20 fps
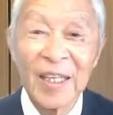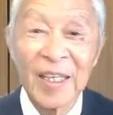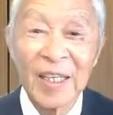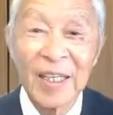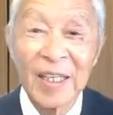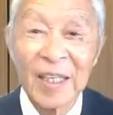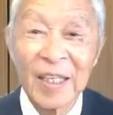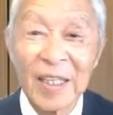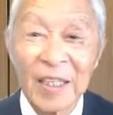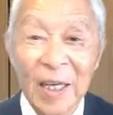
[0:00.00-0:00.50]

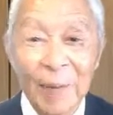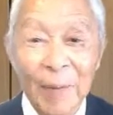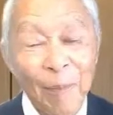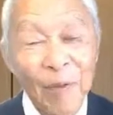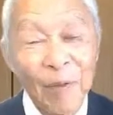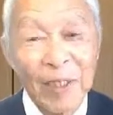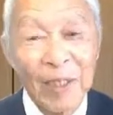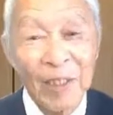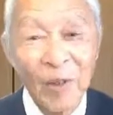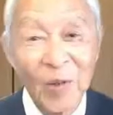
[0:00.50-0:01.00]
え
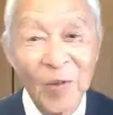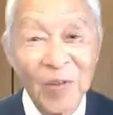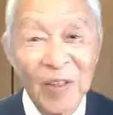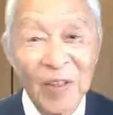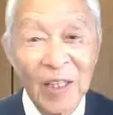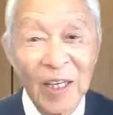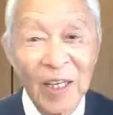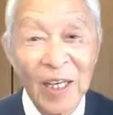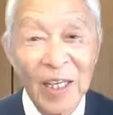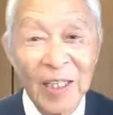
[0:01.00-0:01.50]
やっぱりいろ
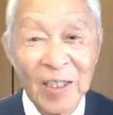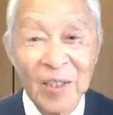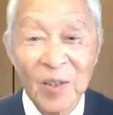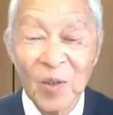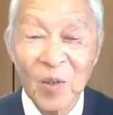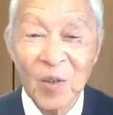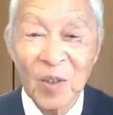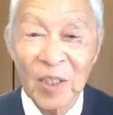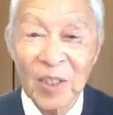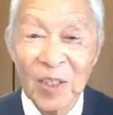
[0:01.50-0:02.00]
んな
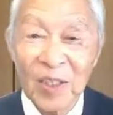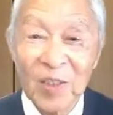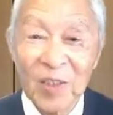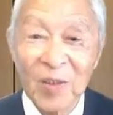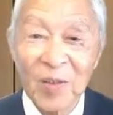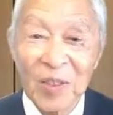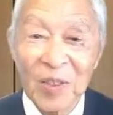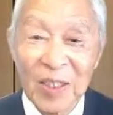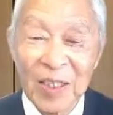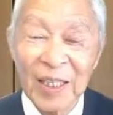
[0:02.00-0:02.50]
その研
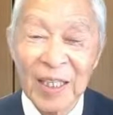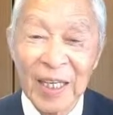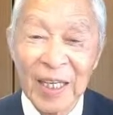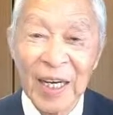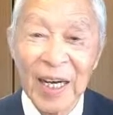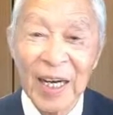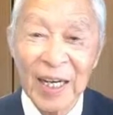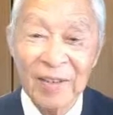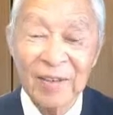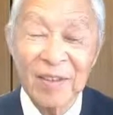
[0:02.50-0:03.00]
究成
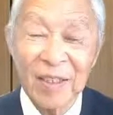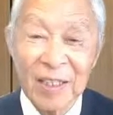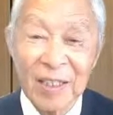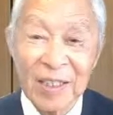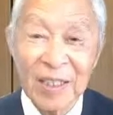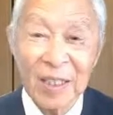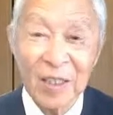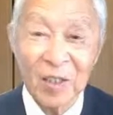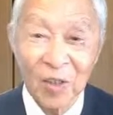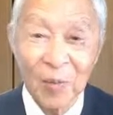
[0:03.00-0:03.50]
果があるん
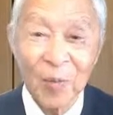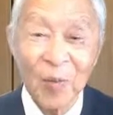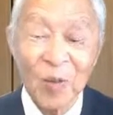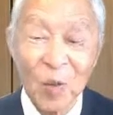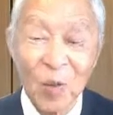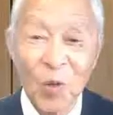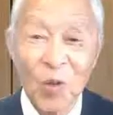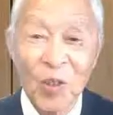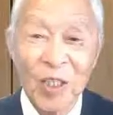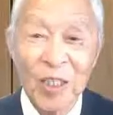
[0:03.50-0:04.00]
ですけれども
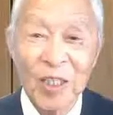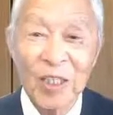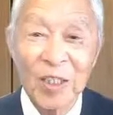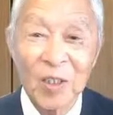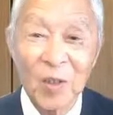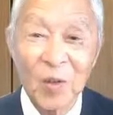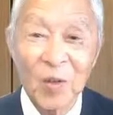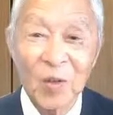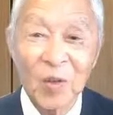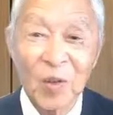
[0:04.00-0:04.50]
統計
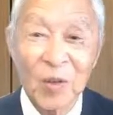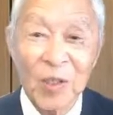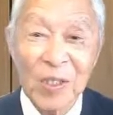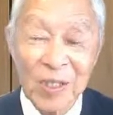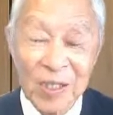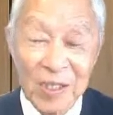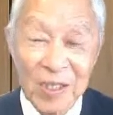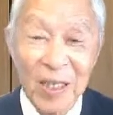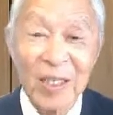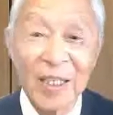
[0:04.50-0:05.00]
によると
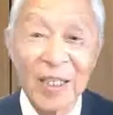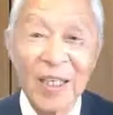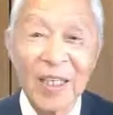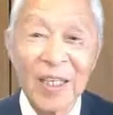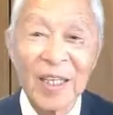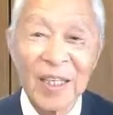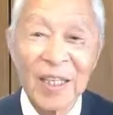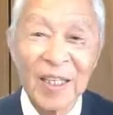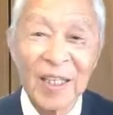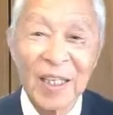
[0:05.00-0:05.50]
ですね、
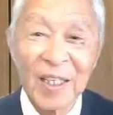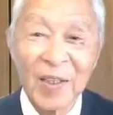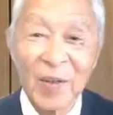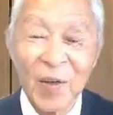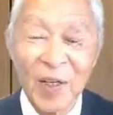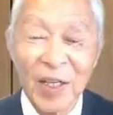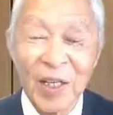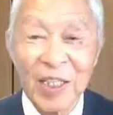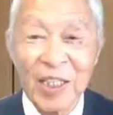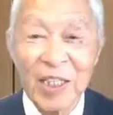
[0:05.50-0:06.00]
え
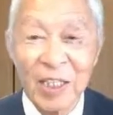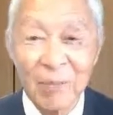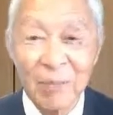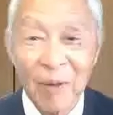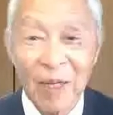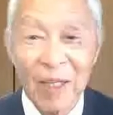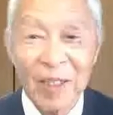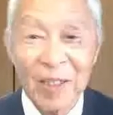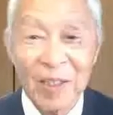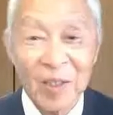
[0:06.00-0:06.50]
これが
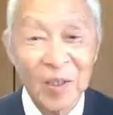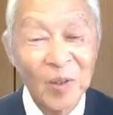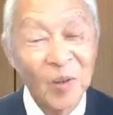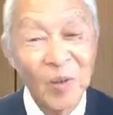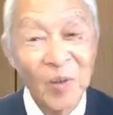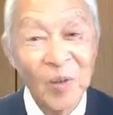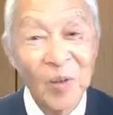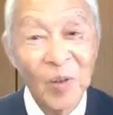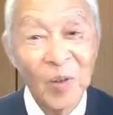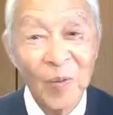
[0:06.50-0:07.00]
一番そ
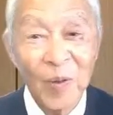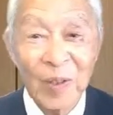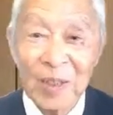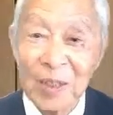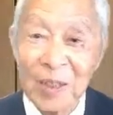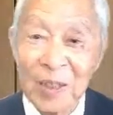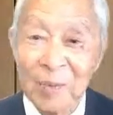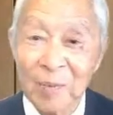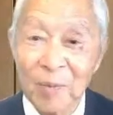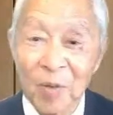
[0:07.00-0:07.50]
の
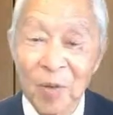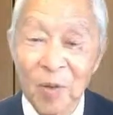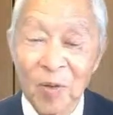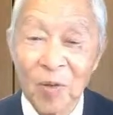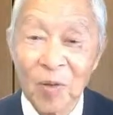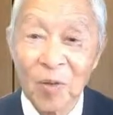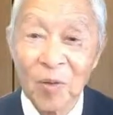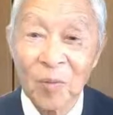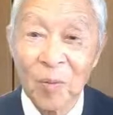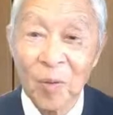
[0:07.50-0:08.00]
忘れ
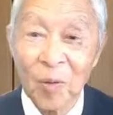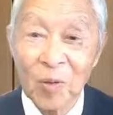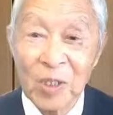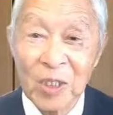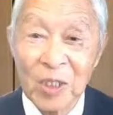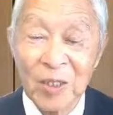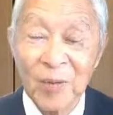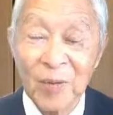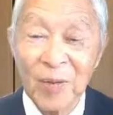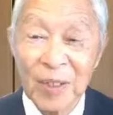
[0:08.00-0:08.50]
物防
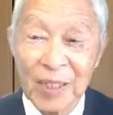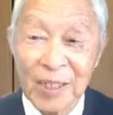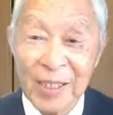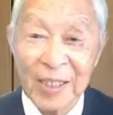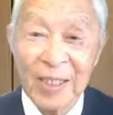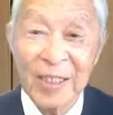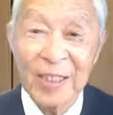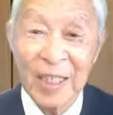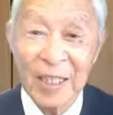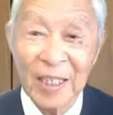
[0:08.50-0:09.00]
止にはで
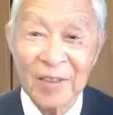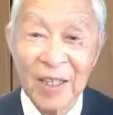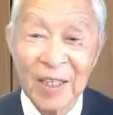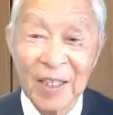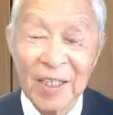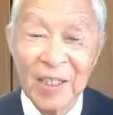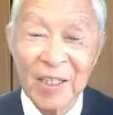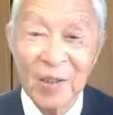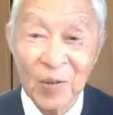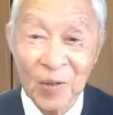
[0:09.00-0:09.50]
すね役
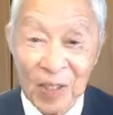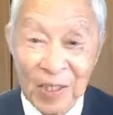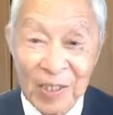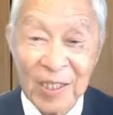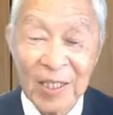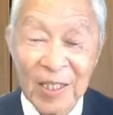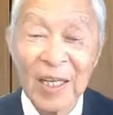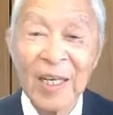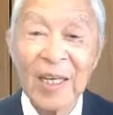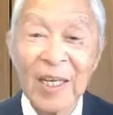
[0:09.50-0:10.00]
立つようで
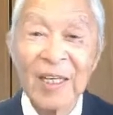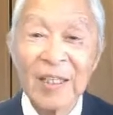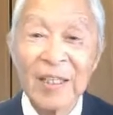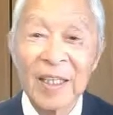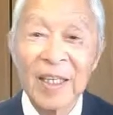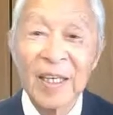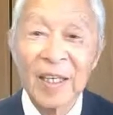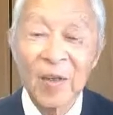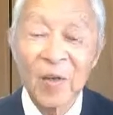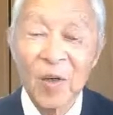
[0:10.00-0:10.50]
す。
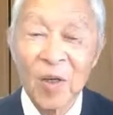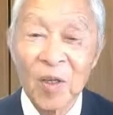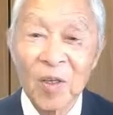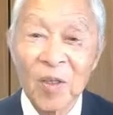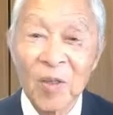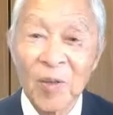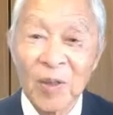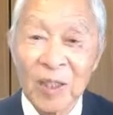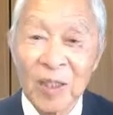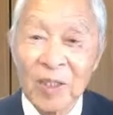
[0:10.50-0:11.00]
でこ
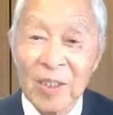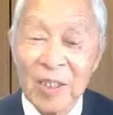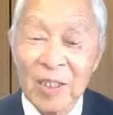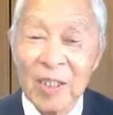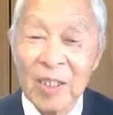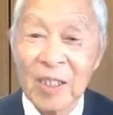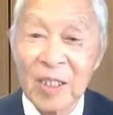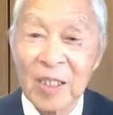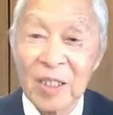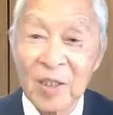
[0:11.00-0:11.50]
れを
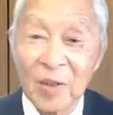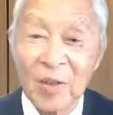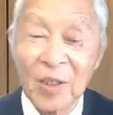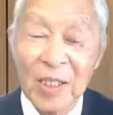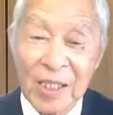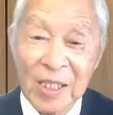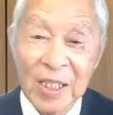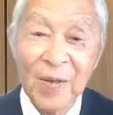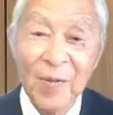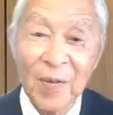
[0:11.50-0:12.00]
私の
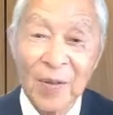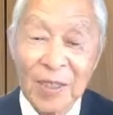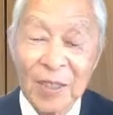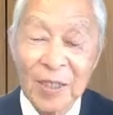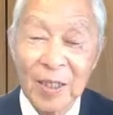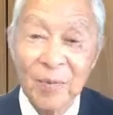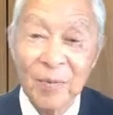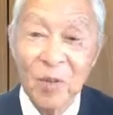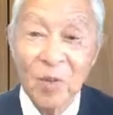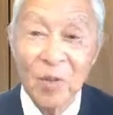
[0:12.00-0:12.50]
ですね
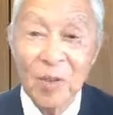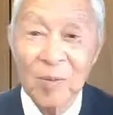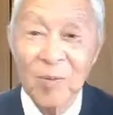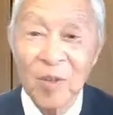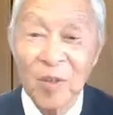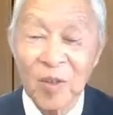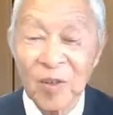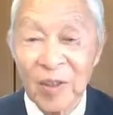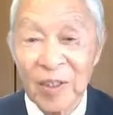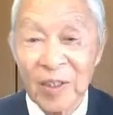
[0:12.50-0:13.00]
忘れ物に
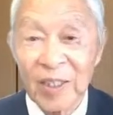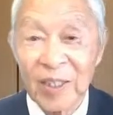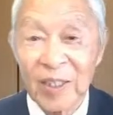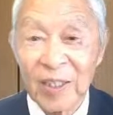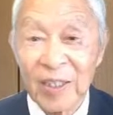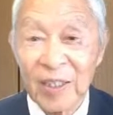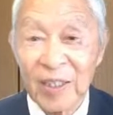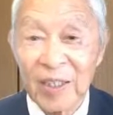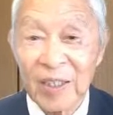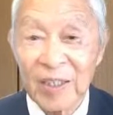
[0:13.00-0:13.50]
も、
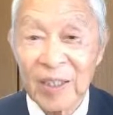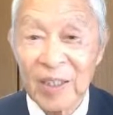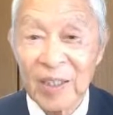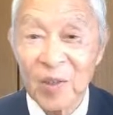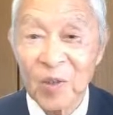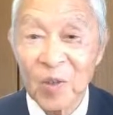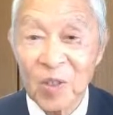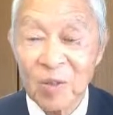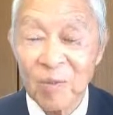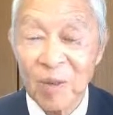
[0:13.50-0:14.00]
えー、
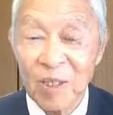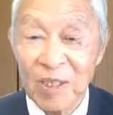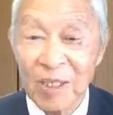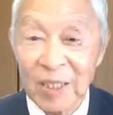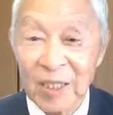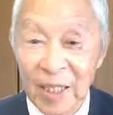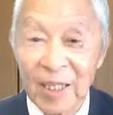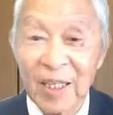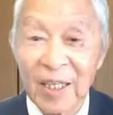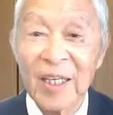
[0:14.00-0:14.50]
利用しま
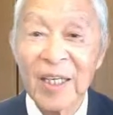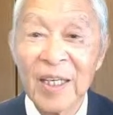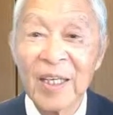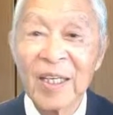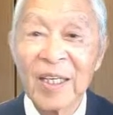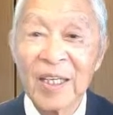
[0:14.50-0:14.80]
して、